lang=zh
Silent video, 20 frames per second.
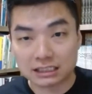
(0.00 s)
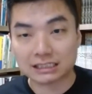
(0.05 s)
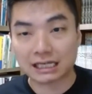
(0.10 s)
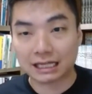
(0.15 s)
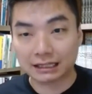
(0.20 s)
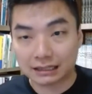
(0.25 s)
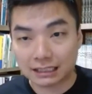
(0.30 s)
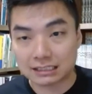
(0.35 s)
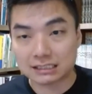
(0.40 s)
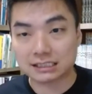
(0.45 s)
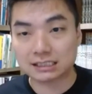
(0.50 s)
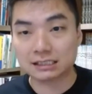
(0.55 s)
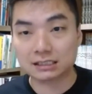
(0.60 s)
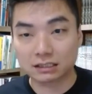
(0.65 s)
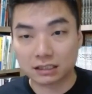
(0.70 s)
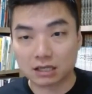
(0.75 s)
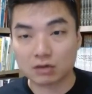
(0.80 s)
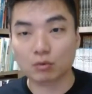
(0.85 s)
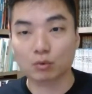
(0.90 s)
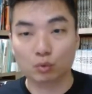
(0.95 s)
二、第三、第
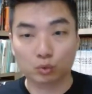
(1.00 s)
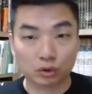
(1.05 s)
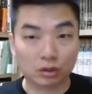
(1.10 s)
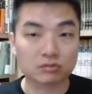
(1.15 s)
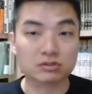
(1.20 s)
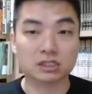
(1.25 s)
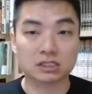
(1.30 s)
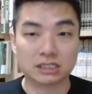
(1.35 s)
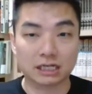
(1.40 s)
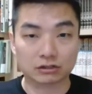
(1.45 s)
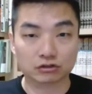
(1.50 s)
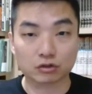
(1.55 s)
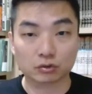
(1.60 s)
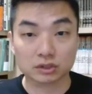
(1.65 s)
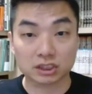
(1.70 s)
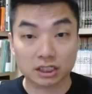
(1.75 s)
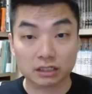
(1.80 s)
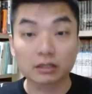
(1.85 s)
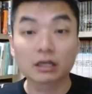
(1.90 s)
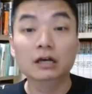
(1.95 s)
四、第五都是蒋
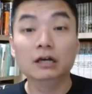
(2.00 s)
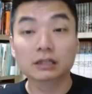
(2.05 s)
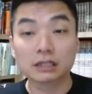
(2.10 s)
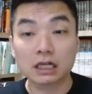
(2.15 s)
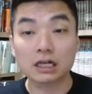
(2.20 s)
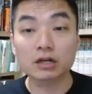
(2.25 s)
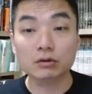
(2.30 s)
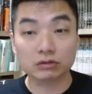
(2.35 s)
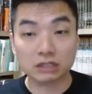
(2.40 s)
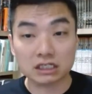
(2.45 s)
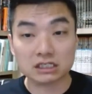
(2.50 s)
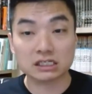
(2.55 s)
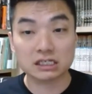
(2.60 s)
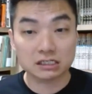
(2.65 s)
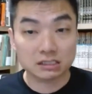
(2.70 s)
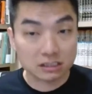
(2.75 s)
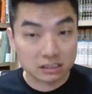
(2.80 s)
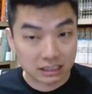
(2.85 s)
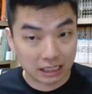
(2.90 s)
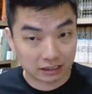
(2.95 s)
中正，第六、第
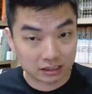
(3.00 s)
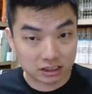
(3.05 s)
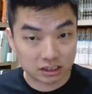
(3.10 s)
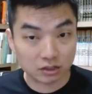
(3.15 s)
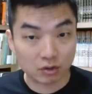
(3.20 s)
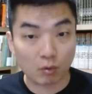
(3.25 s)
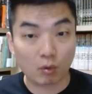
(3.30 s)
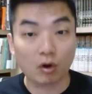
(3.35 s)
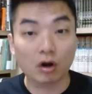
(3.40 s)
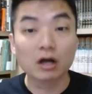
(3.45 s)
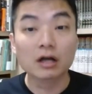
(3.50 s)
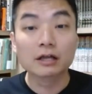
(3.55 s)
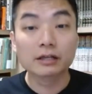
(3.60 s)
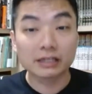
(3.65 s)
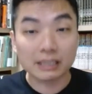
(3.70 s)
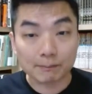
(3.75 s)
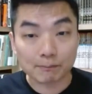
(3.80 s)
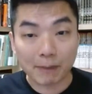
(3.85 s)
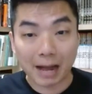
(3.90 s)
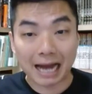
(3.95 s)
七是蒋经国，
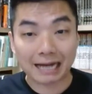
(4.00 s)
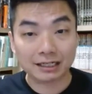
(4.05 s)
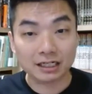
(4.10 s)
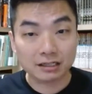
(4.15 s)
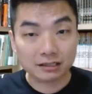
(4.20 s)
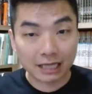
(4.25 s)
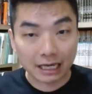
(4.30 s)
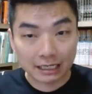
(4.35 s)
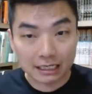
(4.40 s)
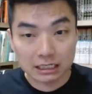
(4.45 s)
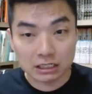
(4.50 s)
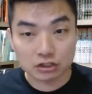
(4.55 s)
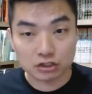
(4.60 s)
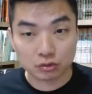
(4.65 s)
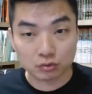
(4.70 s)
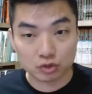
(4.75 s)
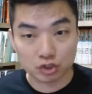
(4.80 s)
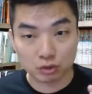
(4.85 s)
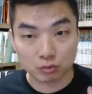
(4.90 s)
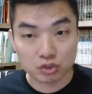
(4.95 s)
第八任在一
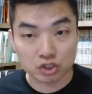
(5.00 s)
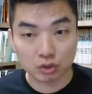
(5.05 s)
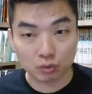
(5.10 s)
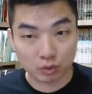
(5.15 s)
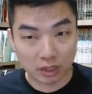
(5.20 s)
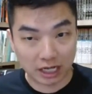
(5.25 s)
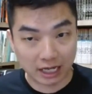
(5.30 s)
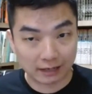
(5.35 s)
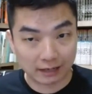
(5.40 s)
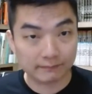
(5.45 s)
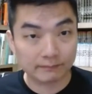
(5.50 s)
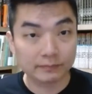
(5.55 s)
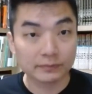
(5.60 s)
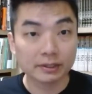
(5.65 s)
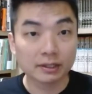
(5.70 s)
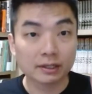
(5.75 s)
九九九年。